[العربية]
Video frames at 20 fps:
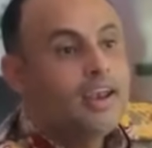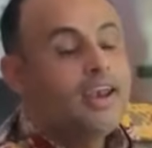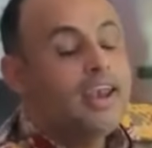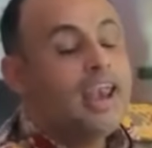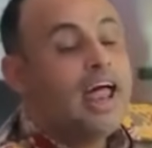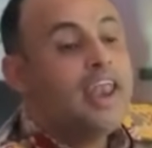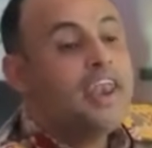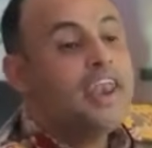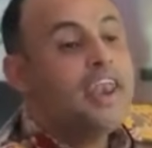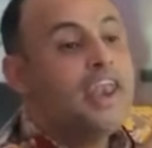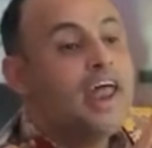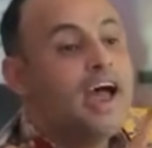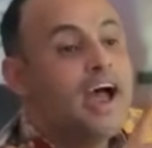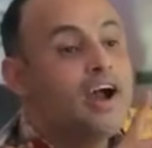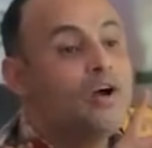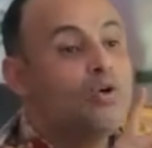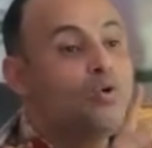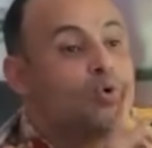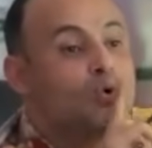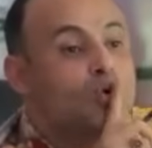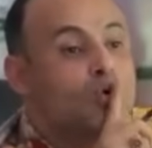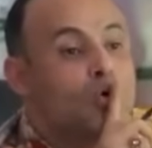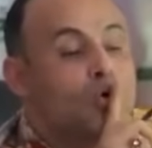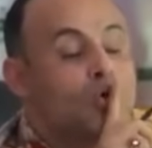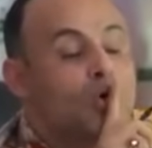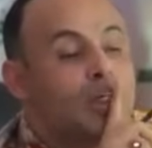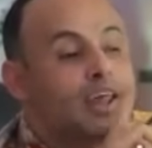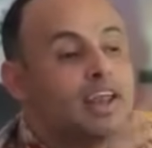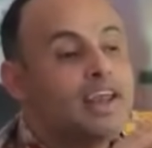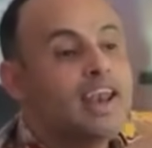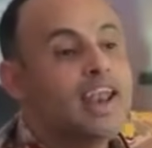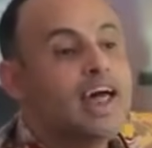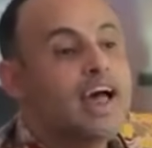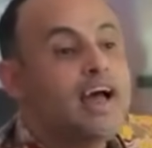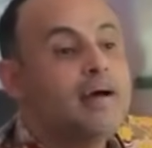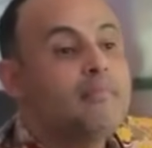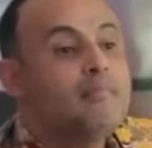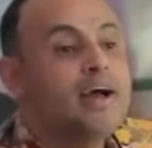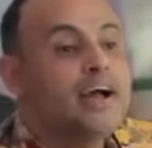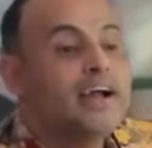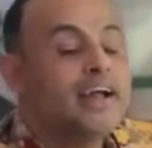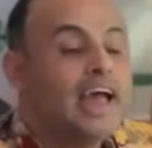لن أقول إلا ما